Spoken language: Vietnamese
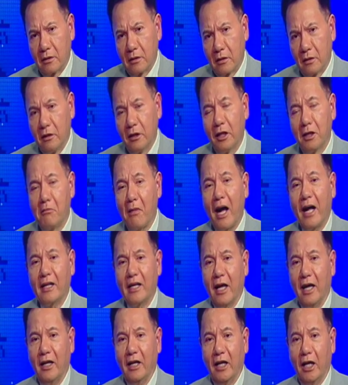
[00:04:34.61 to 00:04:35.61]
đường 3
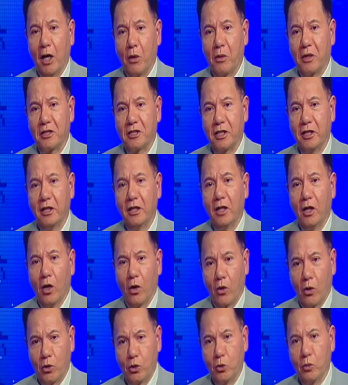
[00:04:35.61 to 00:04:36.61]
tháng này A1C
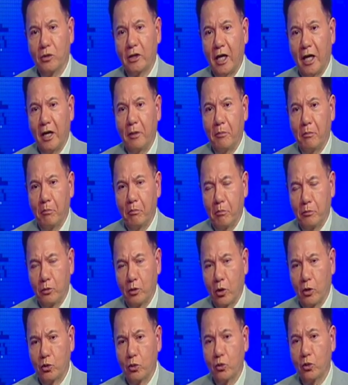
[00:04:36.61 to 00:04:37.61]
nó chúng ta
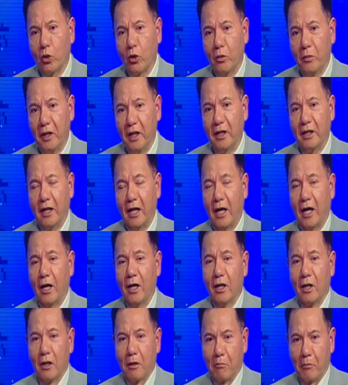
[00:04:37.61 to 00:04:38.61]
cho chúng tôi biết là
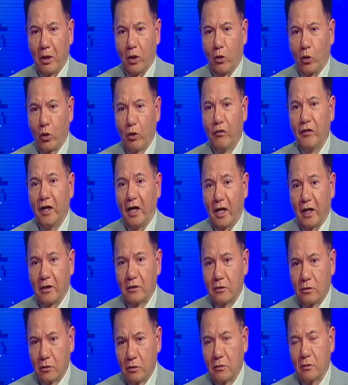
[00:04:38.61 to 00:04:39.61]
bệnh của quý vị ở
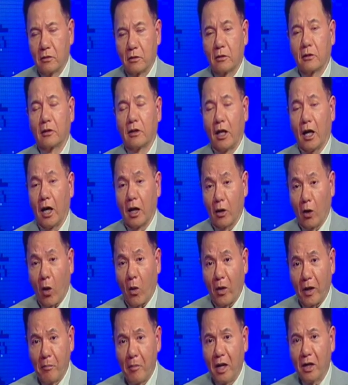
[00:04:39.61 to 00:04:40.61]
ở
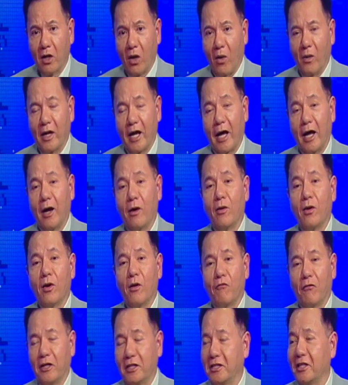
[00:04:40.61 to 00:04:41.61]
độ mức độ nào
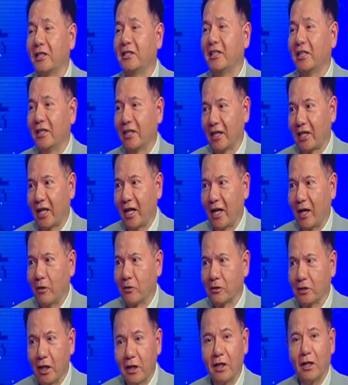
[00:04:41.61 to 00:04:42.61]
và chữa trị như thế nào
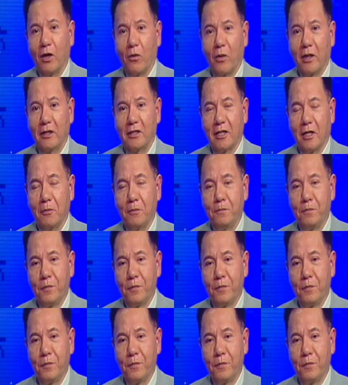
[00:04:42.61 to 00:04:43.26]
rất là quan trọng